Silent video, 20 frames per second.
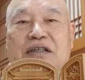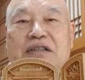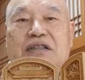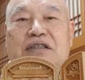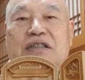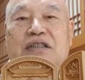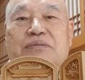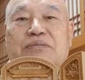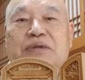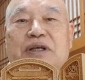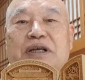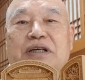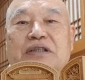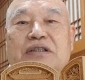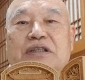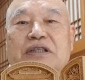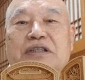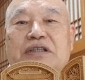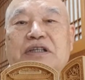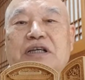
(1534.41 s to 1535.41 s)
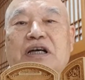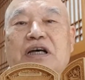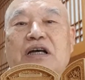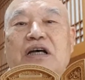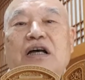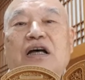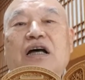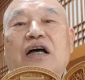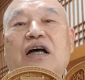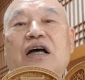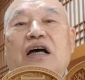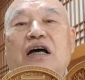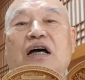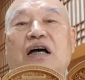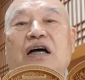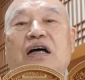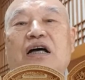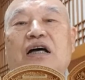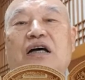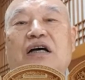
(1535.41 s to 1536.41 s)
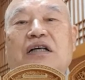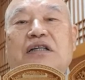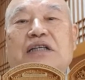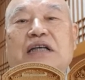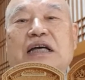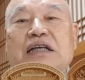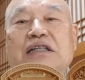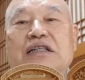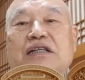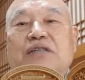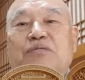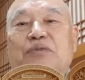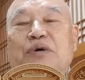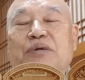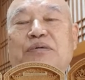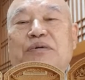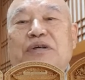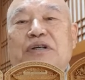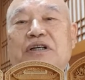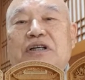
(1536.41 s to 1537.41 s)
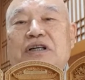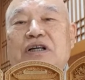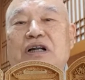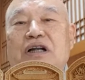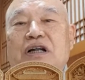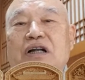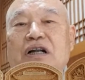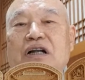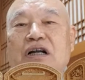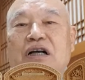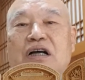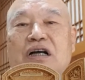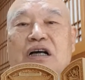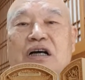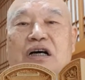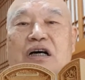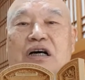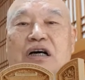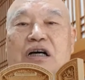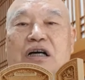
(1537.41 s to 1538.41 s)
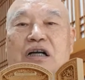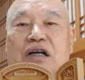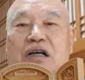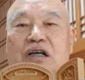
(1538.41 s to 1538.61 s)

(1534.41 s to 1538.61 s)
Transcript: 그렇습니다. 이건 이제 어, 사실법을 어,